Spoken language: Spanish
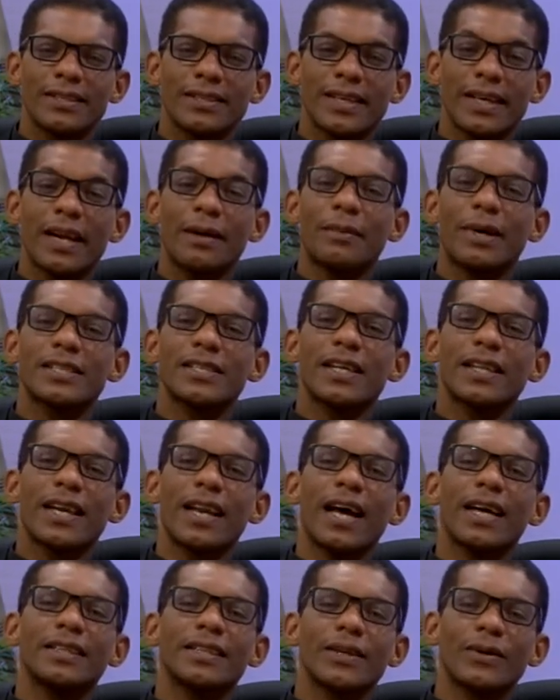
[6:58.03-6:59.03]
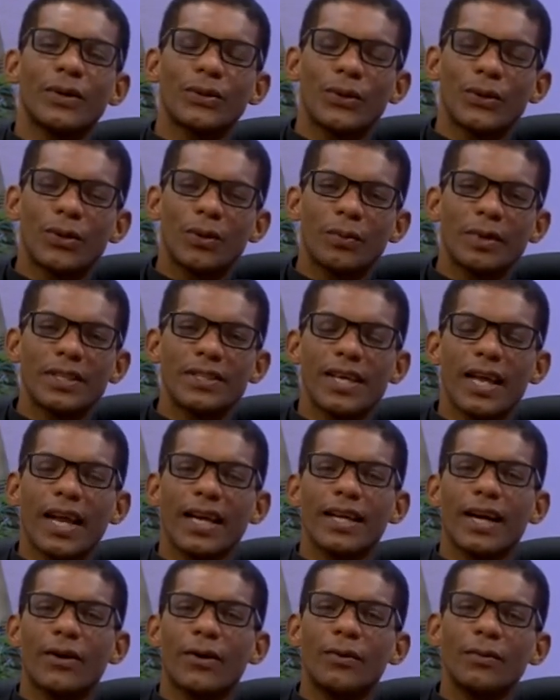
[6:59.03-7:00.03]
Será más adelante cuando
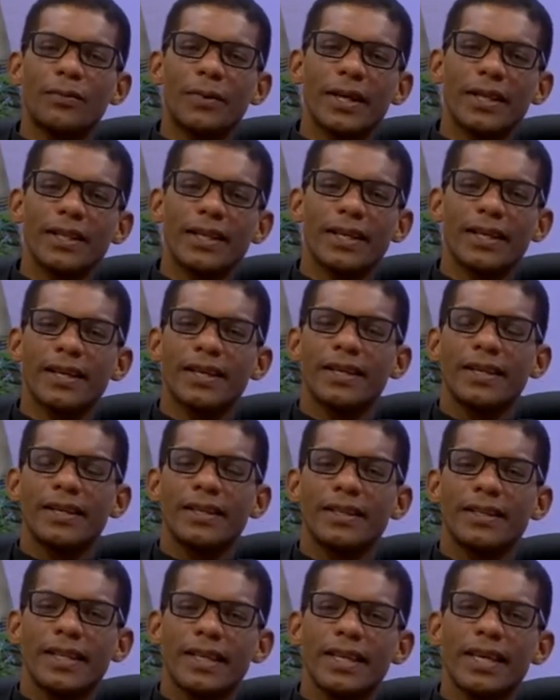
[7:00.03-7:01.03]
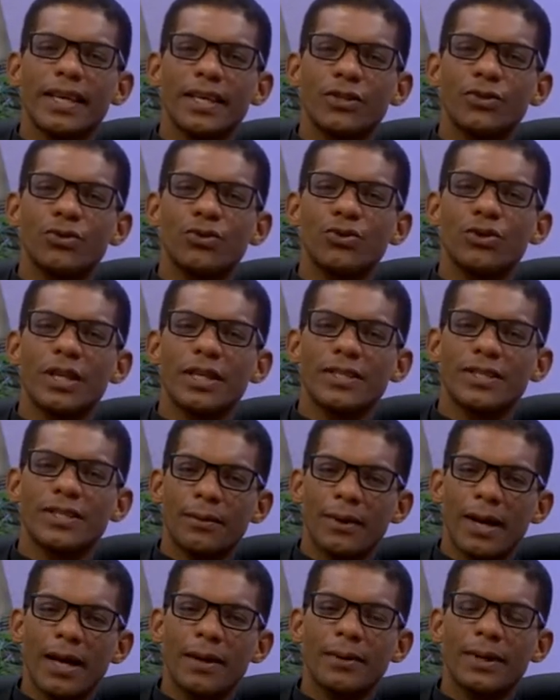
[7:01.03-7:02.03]
comenzarán a comprender de qué Jesús
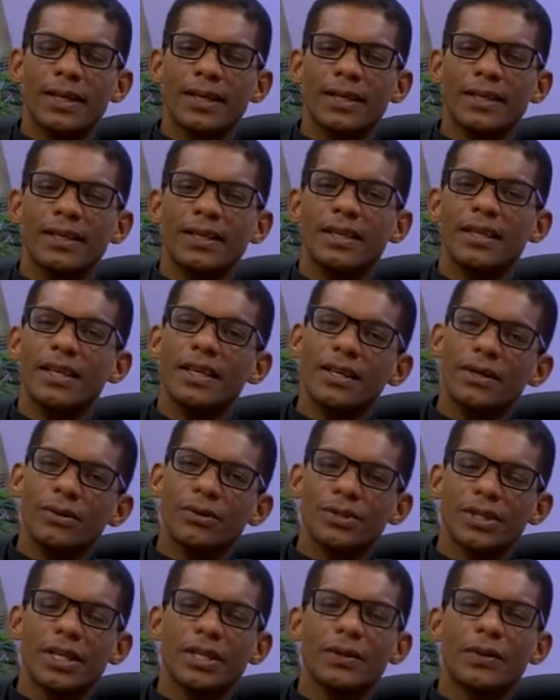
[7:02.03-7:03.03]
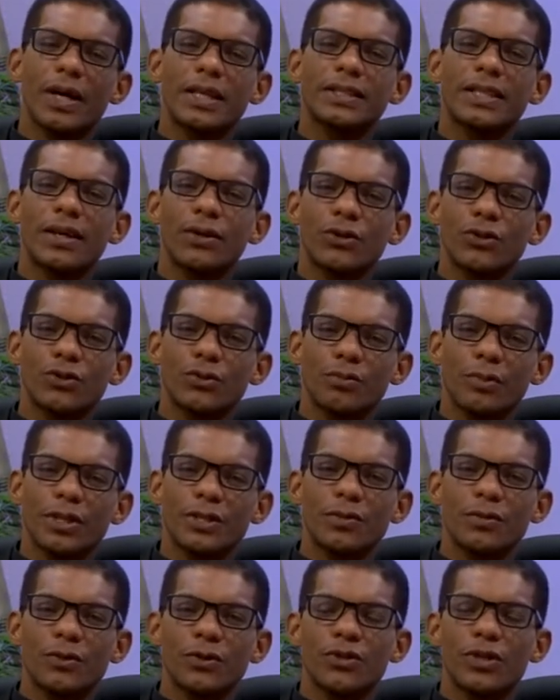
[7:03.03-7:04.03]
hablaba, incluyendo hasta los
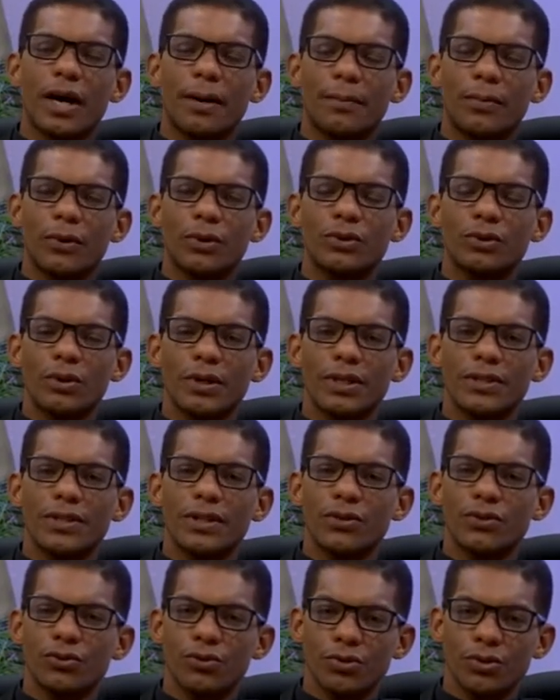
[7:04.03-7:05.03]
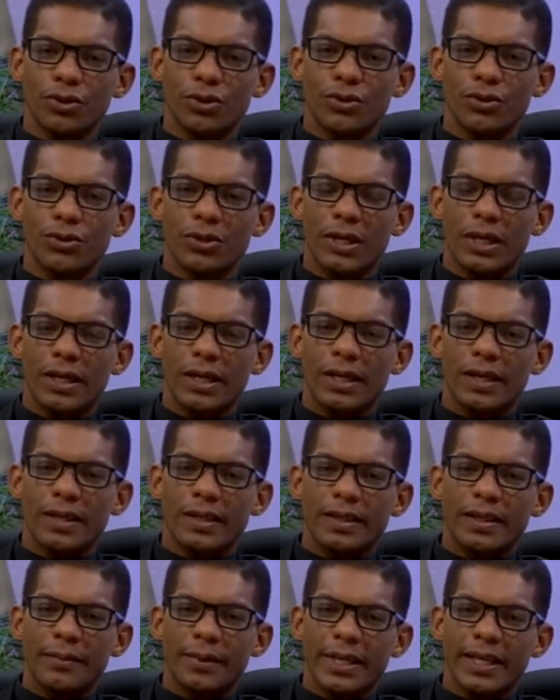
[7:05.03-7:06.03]
mismos apóstoles suyos.
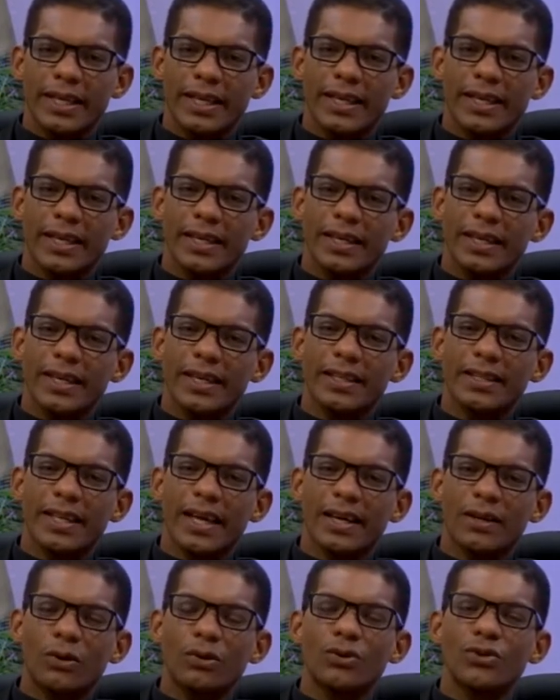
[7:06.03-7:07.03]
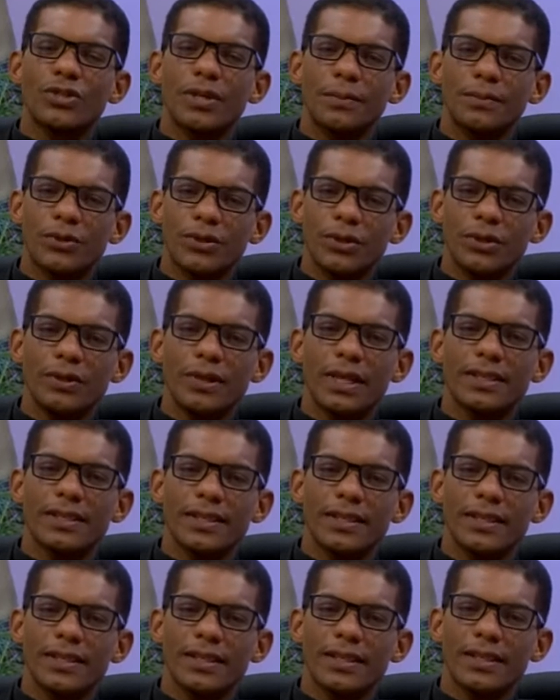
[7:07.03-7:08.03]
De manera que esta concepción
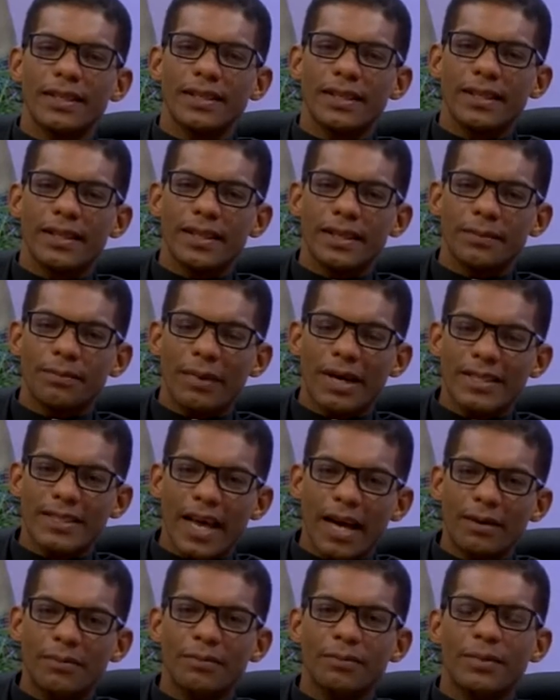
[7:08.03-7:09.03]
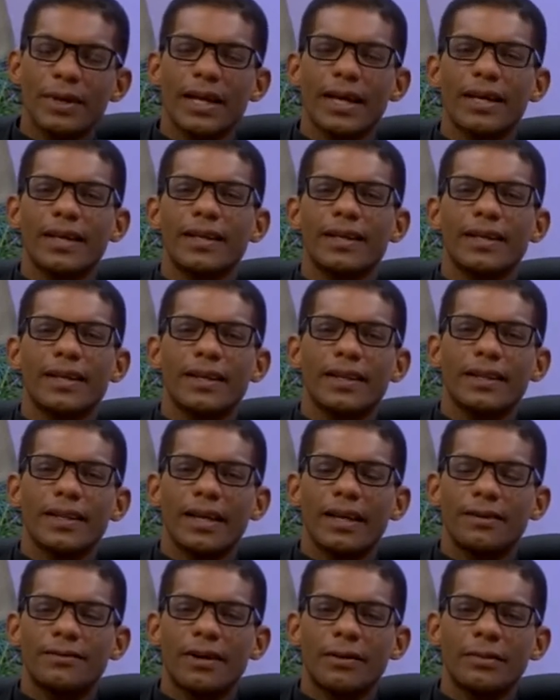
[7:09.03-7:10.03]
así eh, más amplia
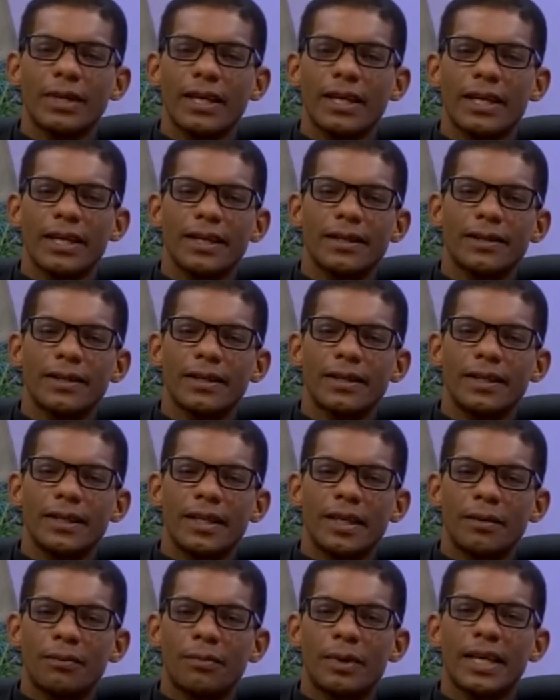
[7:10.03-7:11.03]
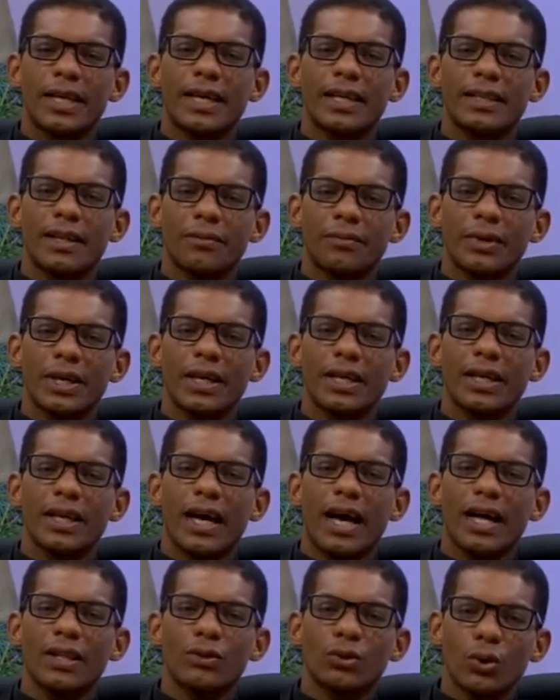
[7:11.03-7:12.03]
de la familia implica también
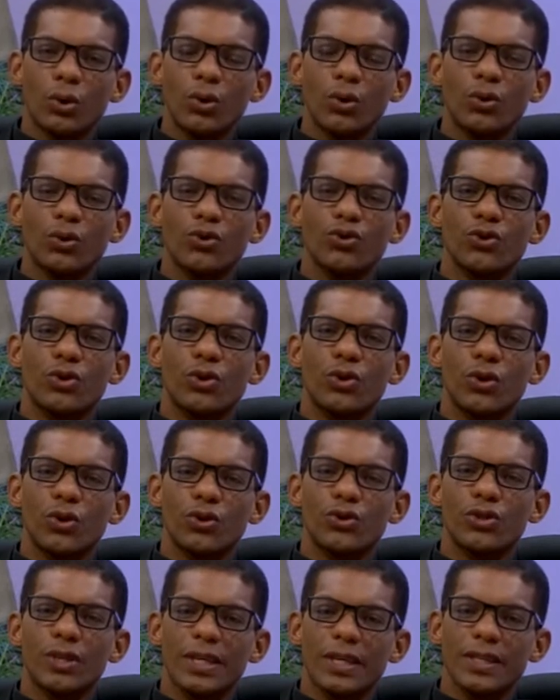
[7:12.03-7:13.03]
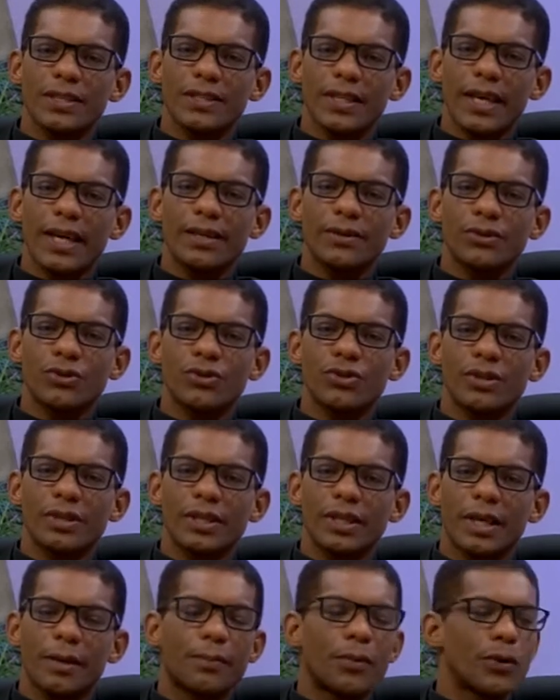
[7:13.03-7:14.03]
a todos los cristianos
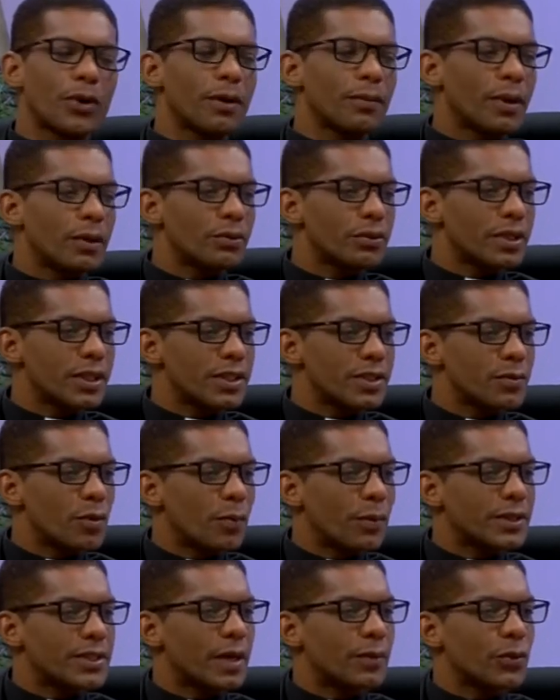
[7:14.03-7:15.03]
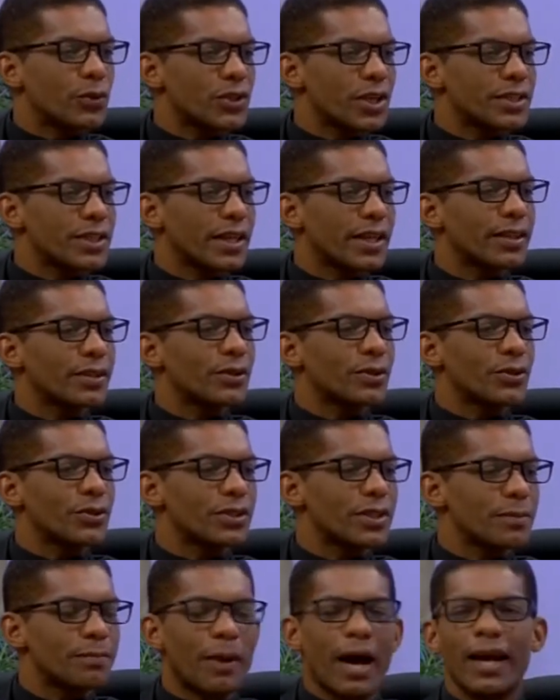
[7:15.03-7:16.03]
que por el bautismo pasamos a ser
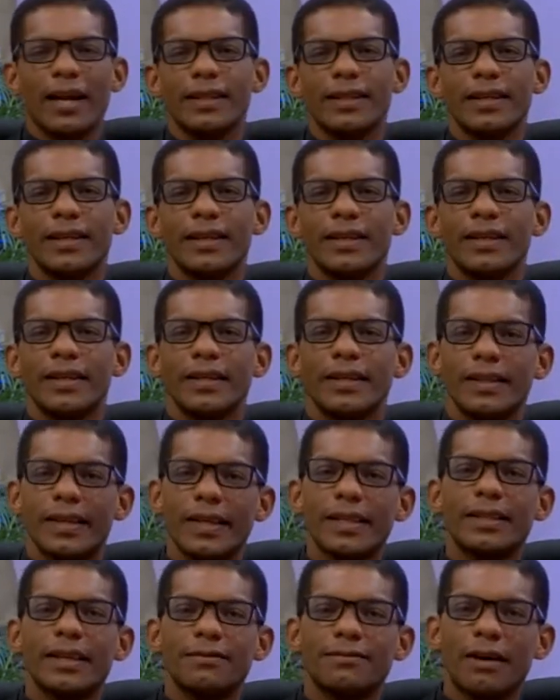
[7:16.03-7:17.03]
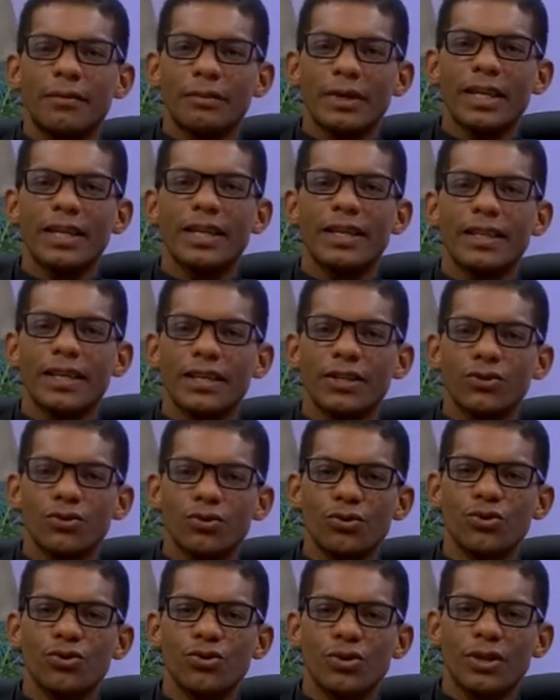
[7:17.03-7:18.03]
entonces parte de esta familia de
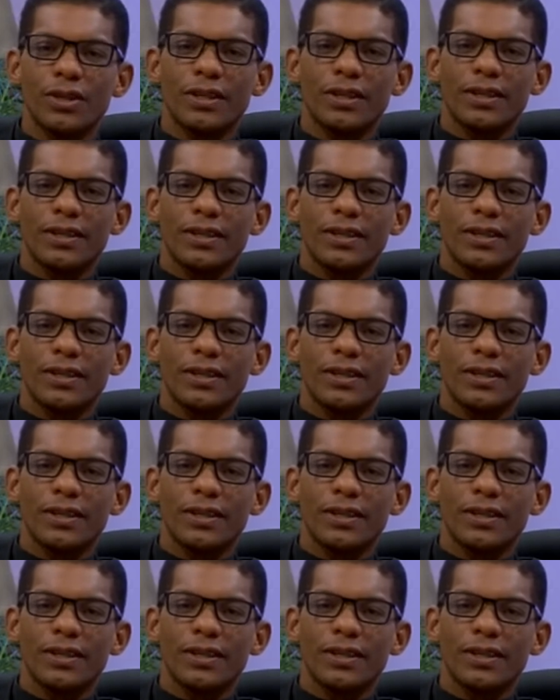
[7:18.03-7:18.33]
Jesús.